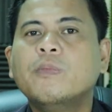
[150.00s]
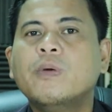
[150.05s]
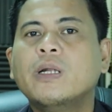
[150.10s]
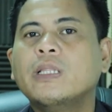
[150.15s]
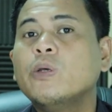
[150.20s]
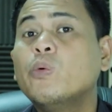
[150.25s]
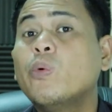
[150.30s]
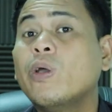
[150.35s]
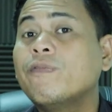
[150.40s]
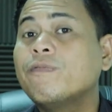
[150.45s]

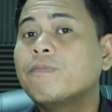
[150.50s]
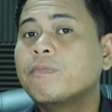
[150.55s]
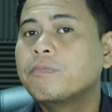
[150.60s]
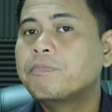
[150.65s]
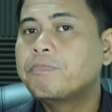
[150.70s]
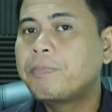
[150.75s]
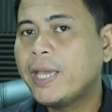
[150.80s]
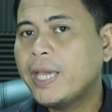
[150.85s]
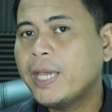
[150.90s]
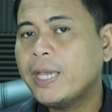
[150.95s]
berarti wave
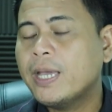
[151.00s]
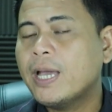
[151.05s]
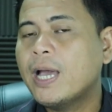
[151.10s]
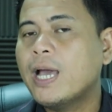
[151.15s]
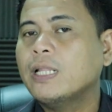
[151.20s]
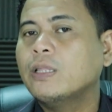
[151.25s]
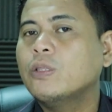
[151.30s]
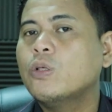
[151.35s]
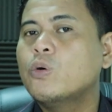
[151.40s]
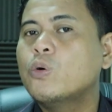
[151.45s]
B
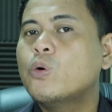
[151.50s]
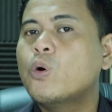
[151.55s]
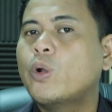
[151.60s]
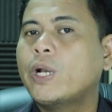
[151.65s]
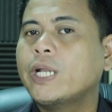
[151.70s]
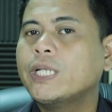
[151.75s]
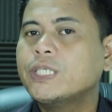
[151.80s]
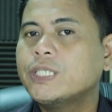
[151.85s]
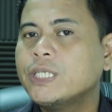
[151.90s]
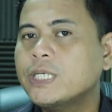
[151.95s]
atau
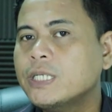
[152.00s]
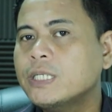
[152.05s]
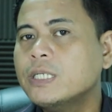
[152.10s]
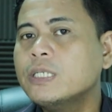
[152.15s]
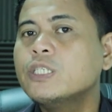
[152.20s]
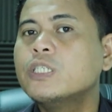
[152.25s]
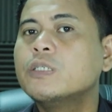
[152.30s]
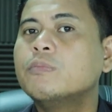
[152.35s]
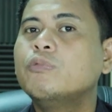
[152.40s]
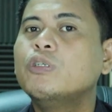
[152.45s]
correction
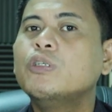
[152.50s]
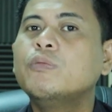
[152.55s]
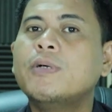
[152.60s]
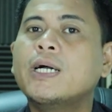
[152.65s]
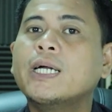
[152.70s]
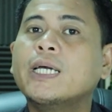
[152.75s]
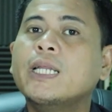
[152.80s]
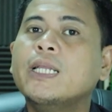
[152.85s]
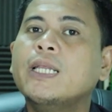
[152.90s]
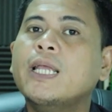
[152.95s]
sebelum
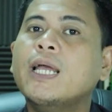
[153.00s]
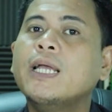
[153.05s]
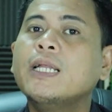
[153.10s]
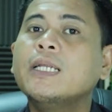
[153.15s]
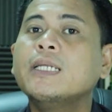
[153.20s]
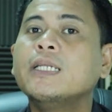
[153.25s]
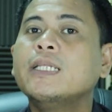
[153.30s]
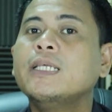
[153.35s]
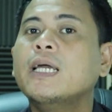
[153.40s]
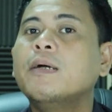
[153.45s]
akhirnya
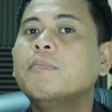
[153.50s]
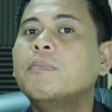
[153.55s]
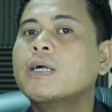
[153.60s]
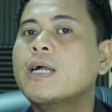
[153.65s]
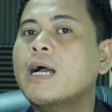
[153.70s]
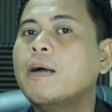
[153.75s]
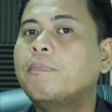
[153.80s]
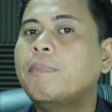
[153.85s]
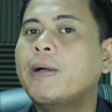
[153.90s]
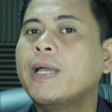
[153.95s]
dia
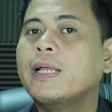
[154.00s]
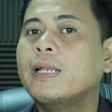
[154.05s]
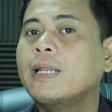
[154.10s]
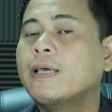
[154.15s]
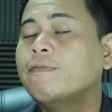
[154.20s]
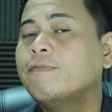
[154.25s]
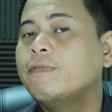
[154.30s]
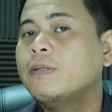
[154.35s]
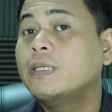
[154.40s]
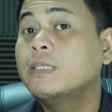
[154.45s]
menggapai
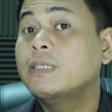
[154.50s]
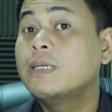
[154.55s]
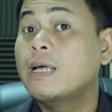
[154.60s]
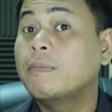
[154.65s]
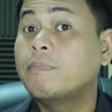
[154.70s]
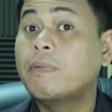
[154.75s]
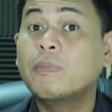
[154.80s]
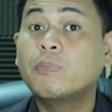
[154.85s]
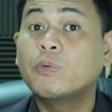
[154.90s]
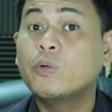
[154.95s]
level
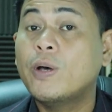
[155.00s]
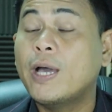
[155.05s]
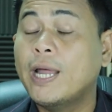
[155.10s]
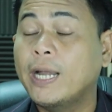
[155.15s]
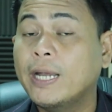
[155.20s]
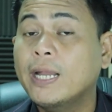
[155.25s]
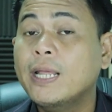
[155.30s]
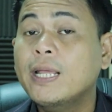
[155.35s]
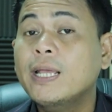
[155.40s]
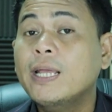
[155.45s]

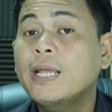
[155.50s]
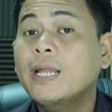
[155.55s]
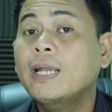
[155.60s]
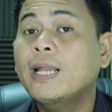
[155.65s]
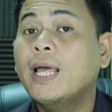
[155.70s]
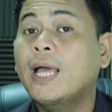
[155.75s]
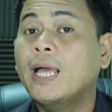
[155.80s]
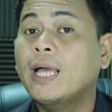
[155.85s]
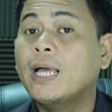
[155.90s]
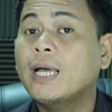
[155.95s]
80-an.
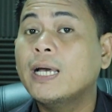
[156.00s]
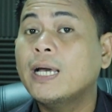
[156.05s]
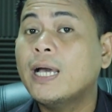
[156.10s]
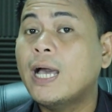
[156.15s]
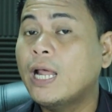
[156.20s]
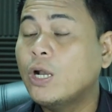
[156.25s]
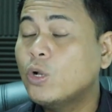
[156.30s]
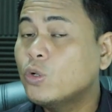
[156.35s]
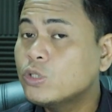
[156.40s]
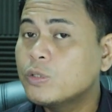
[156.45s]
Nah,
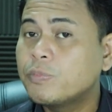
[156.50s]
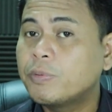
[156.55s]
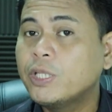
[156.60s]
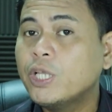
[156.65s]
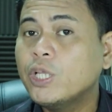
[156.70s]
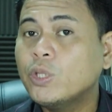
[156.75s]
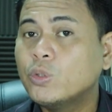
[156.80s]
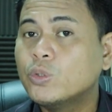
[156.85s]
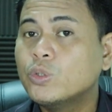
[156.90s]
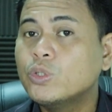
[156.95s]
kalau
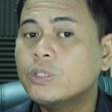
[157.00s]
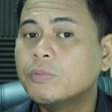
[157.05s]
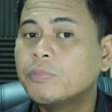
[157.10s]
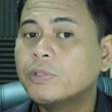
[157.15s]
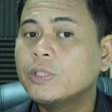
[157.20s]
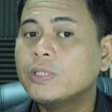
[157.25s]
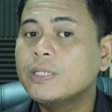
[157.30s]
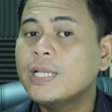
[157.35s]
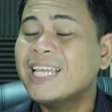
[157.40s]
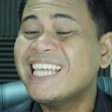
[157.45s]
seperti itu,
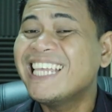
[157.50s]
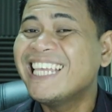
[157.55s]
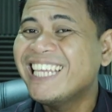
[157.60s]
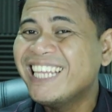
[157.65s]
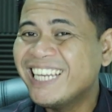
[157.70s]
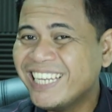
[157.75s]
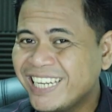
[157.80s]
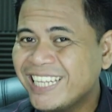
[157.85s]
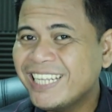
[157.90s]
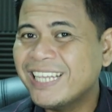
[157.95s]
sebetulnya
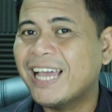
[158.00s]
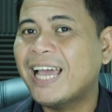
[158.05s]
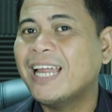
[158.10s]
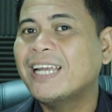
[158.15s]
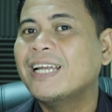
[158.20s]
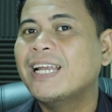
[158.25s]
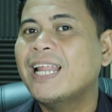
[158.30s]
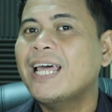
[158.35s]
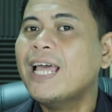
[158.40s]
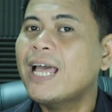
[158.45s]
ini
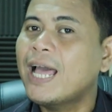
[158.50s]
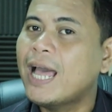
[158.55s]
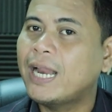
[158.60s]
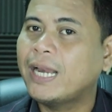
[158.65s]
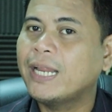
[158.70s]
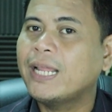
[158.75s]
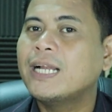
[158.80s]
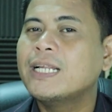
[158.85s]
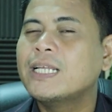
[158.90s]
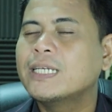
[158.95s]
adalah
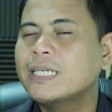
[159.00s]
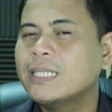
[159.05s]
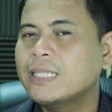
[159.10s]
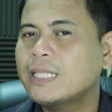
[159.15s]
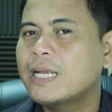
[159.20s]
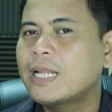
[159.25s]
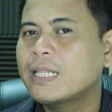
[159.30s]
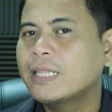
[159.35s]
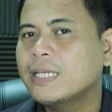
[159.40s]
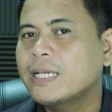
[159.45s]
areal yang kita
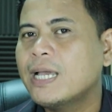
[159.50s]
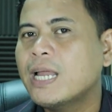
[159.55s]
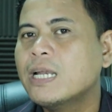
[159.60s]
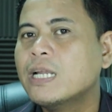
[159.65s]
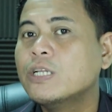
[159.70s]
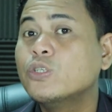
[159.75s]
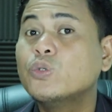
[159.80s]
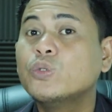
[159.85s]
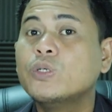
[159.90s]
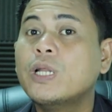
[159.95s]
nantikan
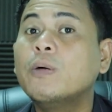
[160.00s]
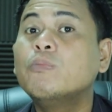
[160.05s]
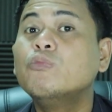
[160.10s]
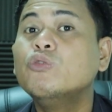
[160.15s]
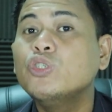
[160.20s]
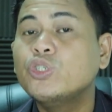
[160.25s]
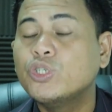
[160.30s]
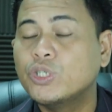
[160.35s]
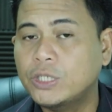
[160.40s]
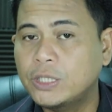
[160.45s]
dan sudah
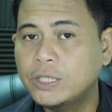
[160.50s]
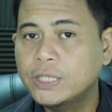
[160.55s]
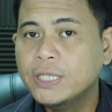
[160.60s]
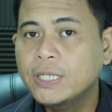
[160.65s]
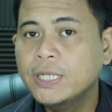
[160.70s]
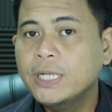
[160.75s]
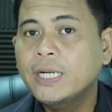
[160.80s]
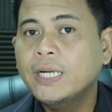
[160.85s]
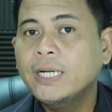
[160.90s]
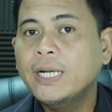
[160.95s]
muncul.
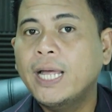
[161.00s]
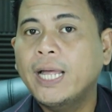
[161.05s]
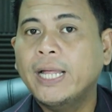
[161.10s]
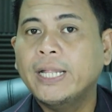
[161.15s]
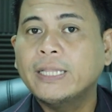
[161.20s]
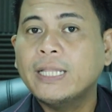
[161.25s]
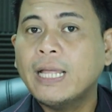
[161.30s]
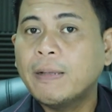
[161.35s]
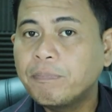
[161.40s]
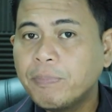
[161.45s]
Nah,
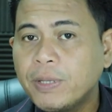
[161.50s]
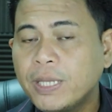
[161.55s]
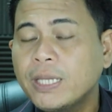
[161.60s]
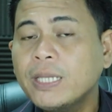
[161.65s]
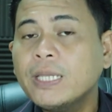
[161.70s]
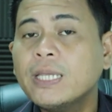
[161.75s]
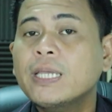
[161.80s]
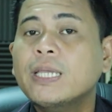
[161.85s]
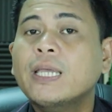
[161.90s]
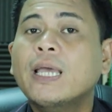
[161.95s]
tapi